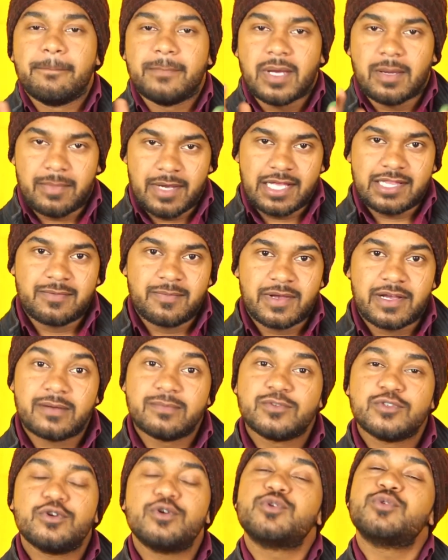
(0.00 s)
मैं मैथ में
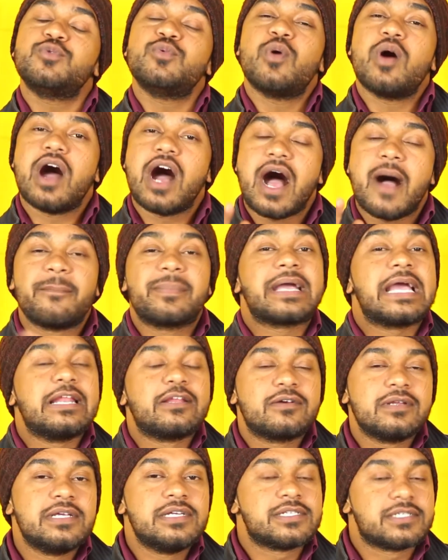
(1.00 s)
कमज़ोर हूँ आप
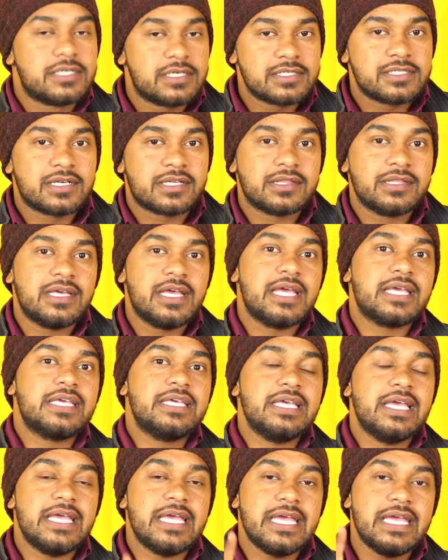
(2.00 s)
कैलकुलेट कर सकते हैं
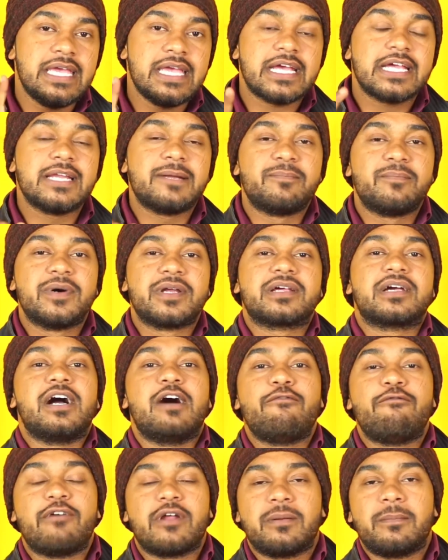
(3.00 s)
कि एक नंबर का
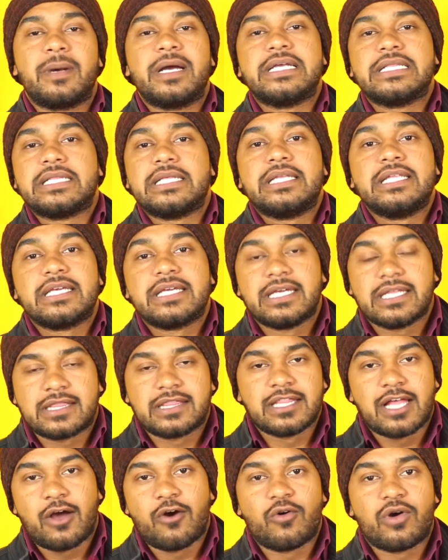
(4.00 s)
वन बाई थ्री
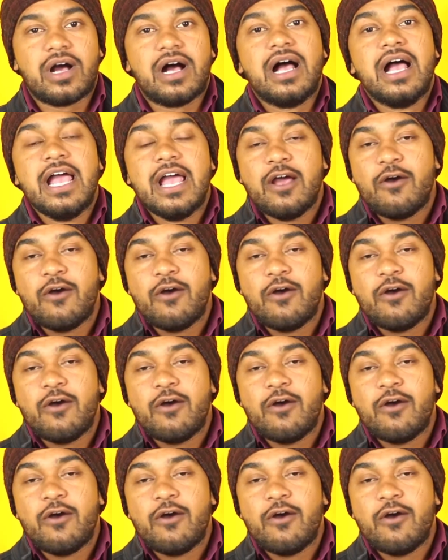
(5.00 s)
कितना होगा